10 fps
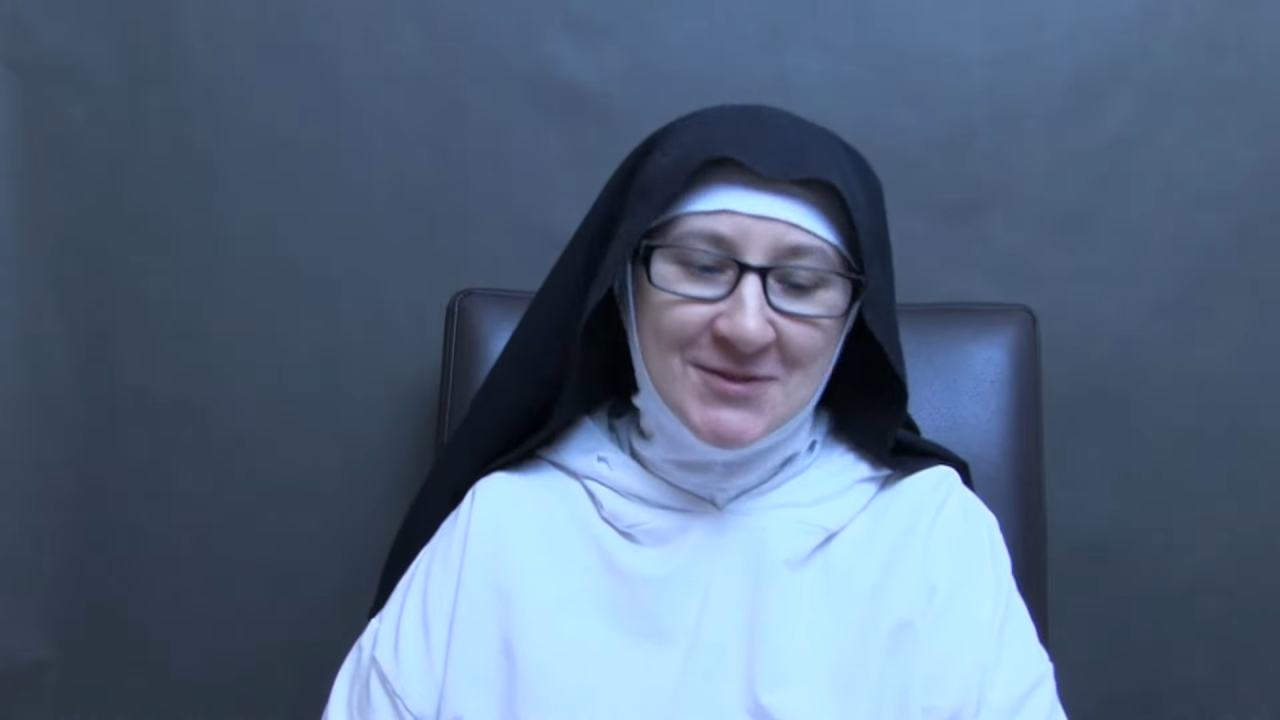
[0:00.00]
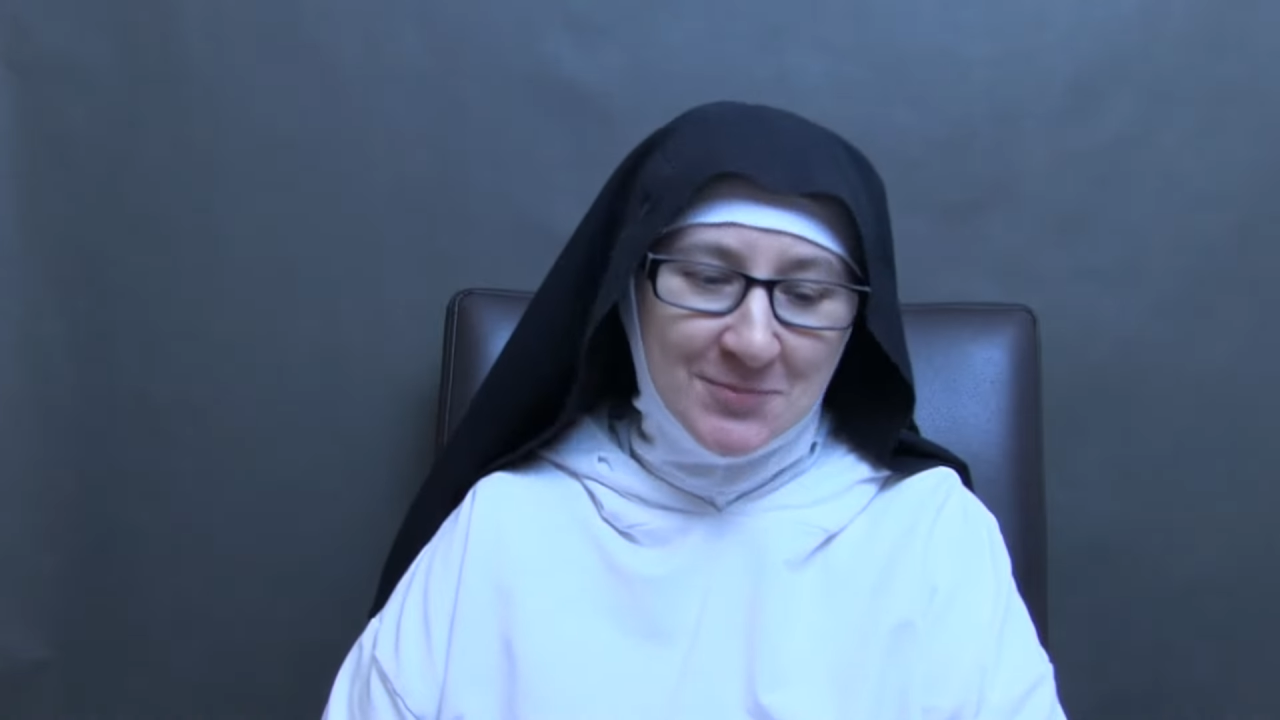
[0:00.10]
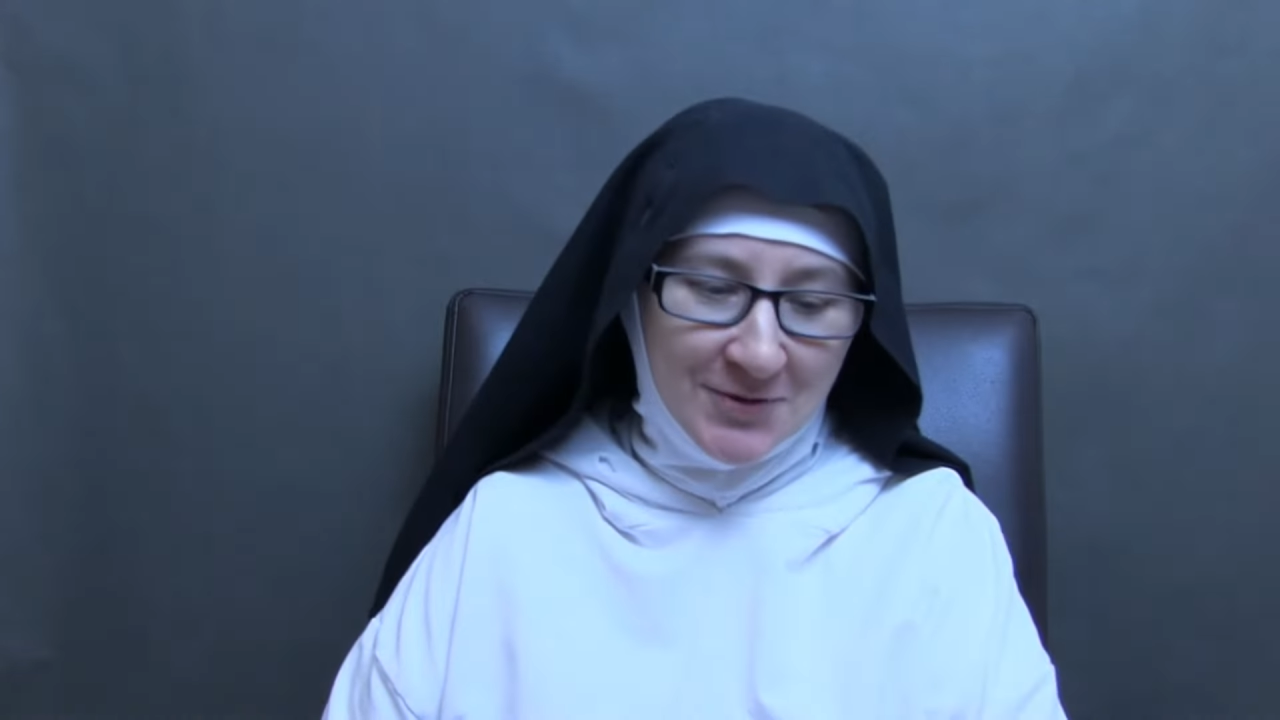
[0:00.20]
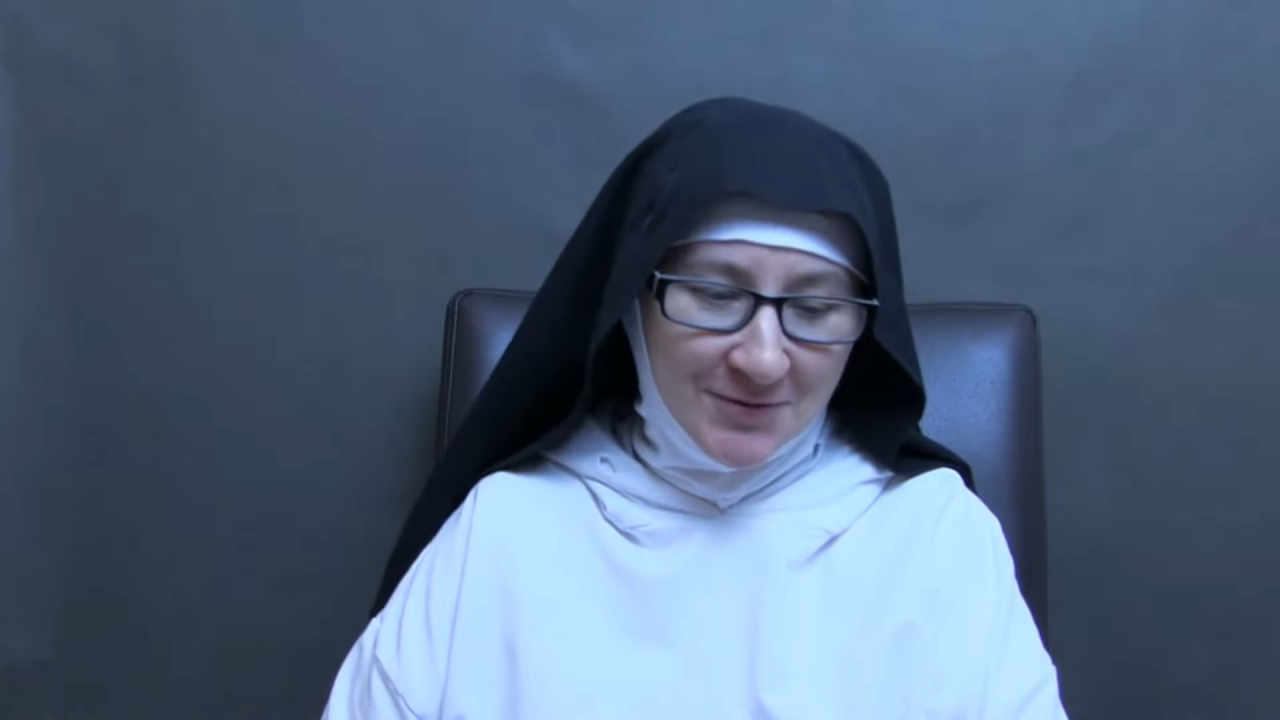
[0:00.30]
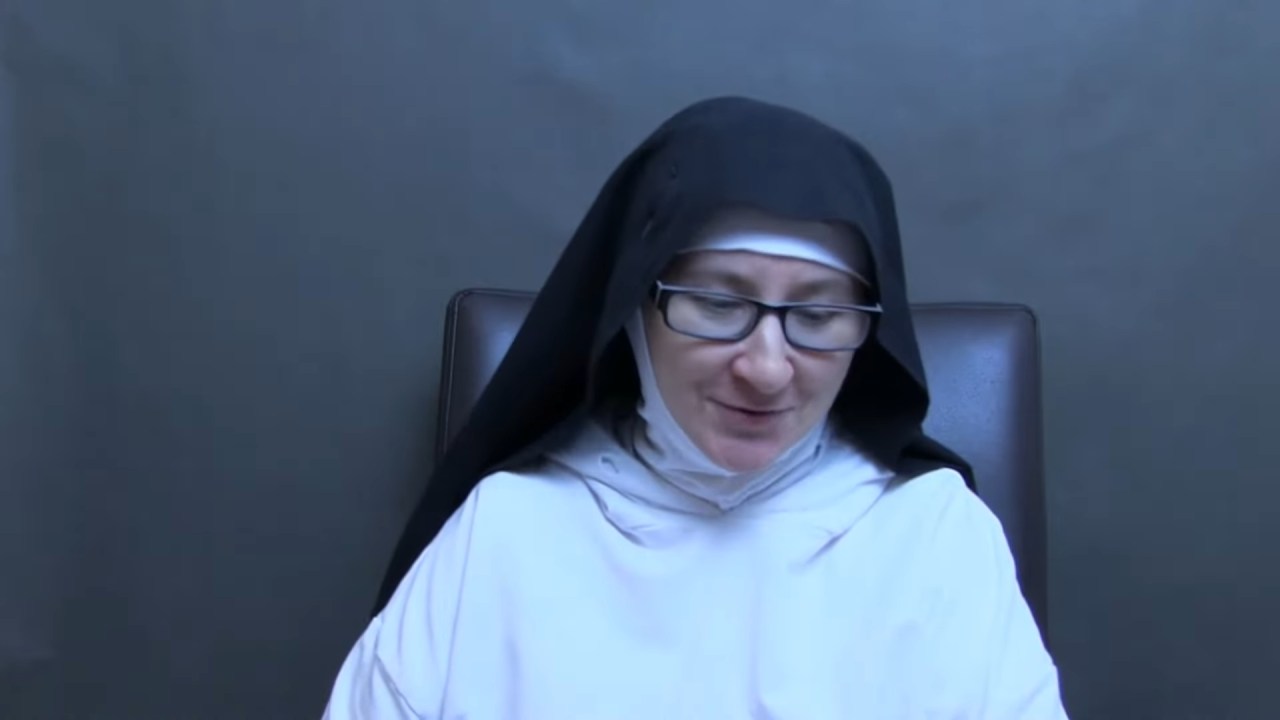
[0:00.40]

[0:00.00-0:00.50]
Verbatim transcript: sobie je